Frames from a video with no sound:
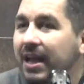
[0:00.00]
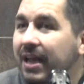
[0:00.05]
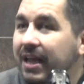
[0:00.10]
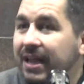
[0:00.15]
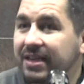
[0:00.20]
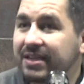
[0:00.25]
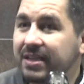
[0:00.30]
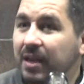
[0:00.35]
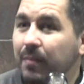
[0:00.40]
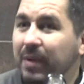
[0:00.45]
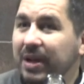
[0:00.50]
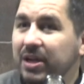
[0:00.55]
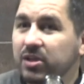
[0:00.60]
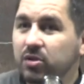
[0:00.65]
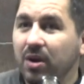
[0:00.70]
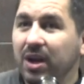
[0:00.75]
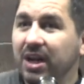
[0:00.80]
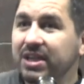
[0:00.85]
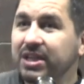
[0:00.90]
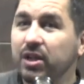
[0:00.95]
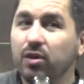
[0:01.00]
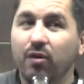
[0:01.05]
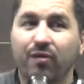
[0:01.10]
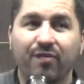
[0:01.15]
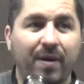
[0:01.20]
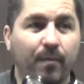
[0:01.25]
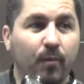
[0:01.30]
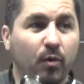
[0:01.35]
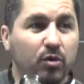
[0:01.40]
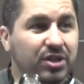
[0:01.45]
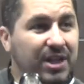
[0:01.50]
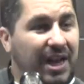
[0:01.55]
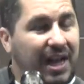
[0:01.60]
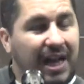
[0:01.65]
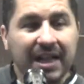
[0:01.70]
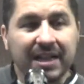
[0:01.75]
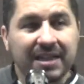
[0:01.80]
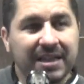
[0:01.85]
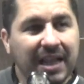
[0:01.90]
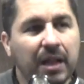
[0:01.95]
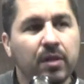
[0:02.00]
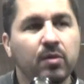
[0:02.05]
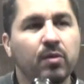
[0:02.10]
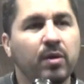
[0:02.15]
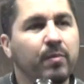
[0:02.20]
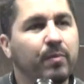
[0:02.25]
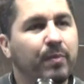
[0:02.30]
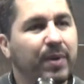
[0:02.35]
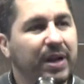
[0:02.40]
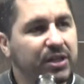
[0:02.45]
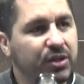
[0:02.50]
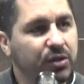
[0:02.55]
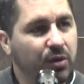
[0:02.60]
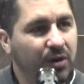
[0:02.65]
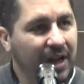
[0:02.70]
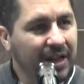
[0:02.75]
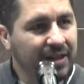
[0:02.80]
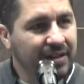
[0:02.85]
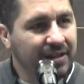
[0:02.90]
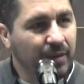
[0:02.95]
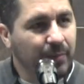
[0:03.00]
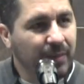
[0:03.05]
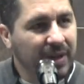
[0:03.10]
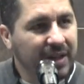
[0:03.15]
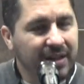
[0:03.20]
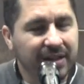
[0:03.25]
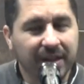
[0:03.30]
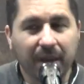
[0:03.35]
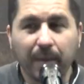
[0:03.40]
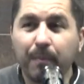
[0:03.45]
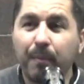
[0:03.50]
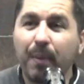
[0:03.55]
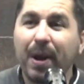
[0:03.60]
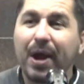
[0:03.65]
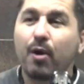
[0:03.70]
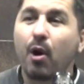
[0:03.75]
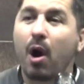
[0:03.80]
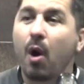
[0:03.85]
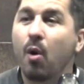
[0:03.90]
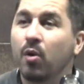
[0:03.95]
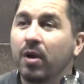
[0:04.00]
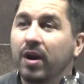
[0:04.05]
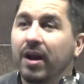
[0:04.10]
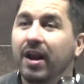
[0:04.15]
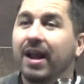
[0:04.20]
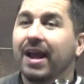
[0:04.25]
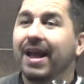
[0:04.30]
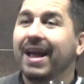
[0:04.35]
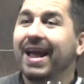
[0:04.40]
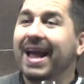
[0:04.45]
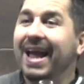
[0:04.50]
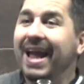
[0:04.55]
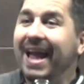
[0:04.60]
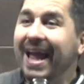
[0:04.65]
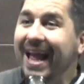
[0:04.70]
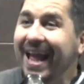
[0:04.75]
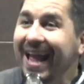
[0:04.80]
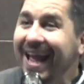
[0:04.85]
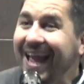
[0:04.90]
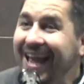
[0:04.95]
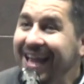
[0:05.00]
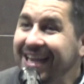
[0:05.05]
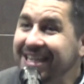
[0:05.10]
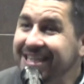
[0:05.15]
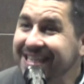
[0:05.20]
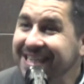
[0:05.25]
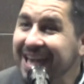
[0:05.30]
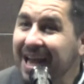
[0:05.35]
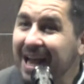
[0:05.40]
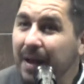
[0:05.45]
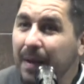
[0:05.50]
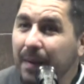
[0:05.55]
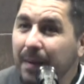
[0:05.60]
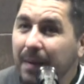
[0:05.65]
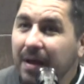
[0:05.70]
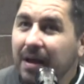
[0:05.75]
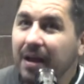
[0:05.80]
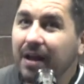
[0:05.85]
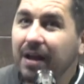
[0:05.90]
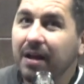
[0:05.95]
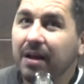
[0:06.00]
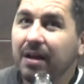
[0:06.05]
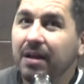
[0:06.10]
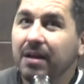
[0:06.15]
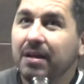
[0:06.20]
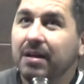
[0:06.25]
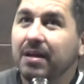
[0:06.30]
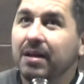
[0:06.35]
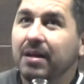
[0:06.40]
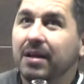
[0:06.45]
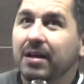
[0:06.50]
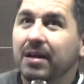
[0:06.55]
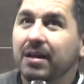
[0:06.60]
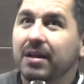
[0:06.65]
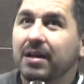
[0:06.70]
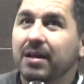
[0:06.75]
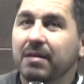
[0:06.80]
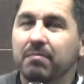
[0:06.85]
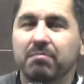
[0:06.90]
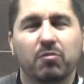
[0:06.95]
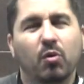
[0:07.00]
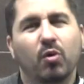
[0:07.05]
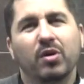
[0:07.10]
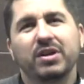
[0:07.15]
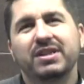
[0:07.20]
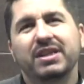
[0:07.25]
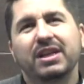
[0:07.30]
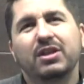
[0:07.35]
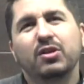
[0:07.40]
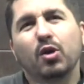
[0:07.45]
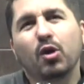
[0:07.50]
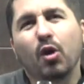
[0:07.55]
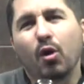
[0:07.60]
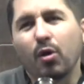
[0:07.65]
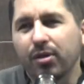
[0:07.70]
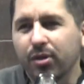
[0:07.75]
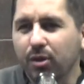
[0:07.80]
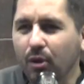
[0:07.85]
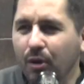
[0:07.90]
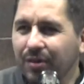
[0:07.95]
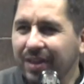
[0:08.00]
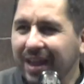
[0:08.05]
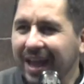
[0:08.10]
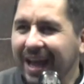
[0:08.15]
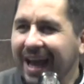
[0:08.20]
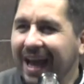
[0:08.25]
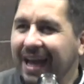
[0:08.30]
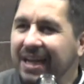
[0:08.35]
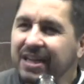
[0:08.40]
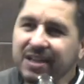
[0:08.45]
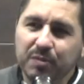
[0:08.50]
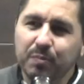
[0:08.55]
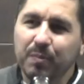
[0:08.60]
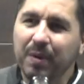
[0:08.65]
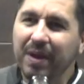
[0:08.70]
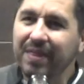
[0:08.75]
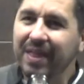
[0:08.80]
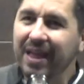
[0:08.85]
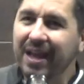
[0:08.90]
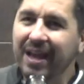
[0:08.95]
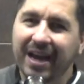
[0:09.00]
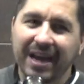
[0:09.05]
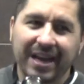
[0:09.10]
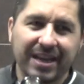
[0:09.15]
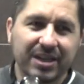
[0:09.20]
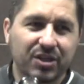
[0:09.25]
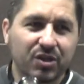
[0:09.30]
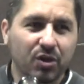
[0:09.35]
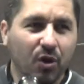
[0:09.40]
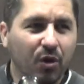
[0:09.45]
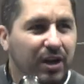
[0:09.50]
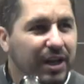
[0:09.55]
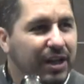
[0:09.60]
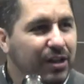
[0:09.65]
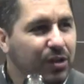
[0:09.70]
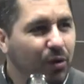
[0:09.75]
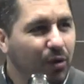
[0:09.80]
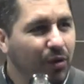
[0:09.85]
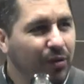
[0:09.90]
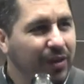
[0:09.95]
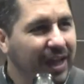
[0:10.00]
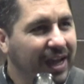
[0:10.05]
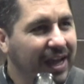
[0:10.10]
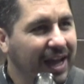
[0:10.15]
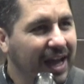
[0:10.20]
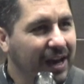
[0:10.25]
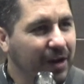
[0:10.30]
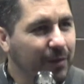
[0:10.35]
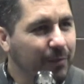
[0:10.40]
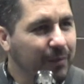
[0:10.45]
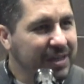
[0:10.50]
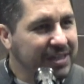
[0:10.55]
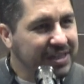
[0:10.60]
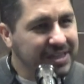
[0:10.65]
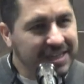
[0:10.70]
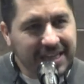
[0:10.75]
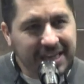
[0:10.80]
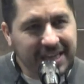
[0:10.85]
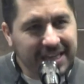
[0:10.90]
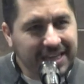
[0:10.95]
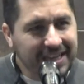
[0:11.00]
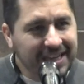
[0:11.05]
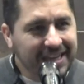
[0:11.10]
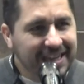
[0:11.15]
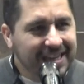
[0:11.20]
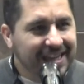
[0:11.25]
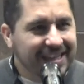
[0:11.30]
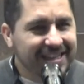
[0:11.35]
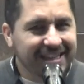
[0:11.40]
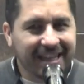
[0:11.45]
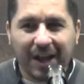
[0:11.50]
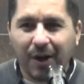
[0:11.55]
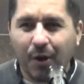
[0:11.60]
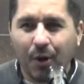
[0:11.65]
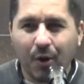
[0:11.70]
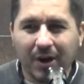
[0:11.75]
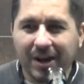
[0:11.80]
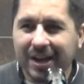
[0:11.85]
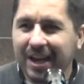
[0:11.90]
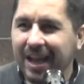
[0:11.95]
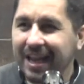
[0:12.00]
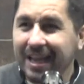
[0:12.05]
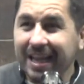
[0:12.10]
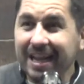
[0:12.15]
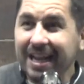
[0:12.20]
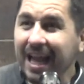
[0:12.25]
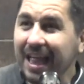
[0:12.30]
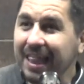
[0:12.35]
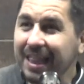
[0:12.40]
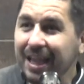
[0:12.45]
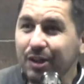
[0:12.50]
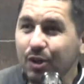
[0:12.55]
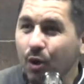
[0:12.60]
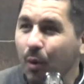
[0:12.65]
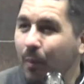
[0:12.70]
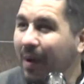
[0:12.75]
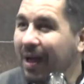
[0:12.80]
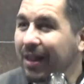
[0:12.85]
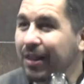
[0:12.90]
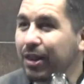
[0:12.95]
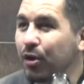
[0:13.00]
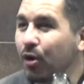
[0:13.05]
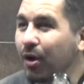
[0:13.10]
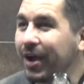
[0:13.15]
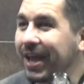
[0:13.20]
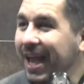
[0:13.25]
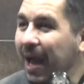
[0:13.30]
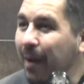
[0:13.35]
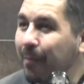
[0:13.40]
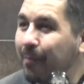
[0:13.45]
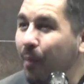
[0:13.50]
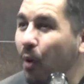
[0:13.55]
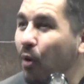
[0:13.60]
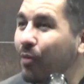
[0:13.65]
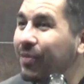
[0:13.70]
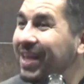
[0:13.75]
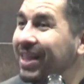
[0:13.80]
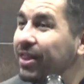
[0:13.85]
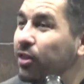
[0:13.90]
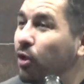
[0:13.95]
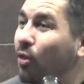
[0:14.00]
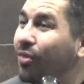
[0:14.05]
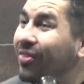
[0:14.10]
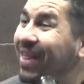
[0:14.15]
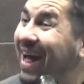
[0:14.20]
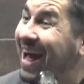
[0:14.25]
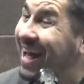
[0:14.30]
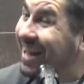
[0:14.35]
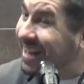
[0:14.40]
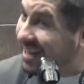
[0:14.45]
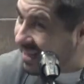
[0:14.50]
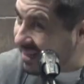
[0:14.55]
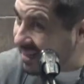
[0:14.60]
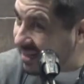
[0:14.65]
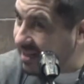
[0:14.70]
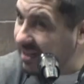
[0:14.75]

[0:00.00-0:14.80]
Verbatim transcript: y esa persona ha sido famosa cantando impresionantemente, pero aún esa o ese trozo de jaspe, de crisólito, de carmesí, de cornerina, de topacio que ha podido dar